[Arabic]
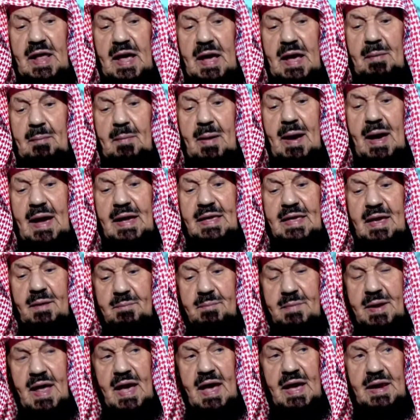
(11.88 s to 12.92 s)
ما
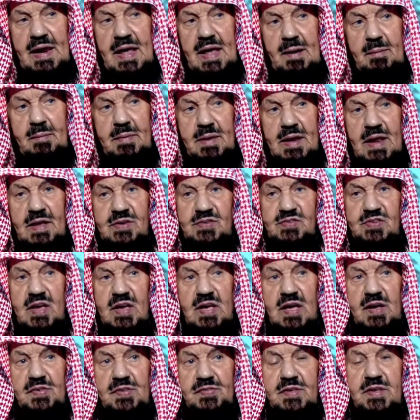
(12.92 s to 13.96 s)
يمنعنا من
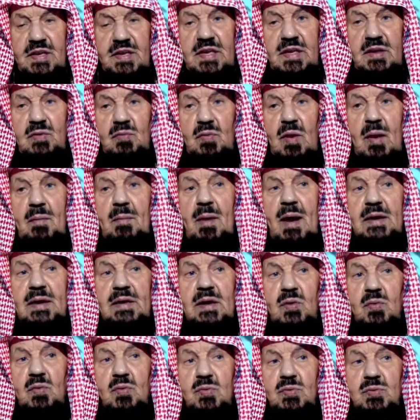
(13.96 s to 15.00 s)
الشياطين وما
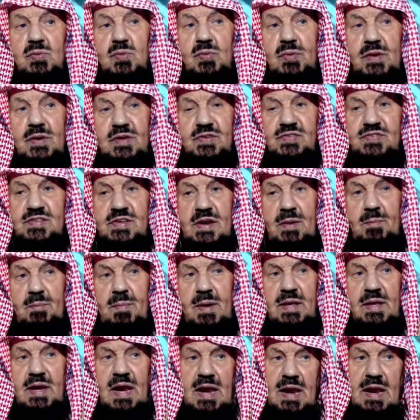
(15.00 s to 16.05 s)
يكون حصنا
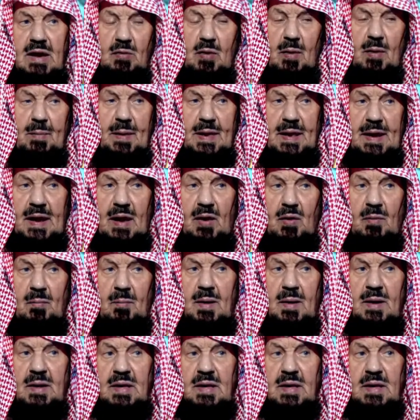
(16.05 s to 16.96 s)
بيننا وبينهم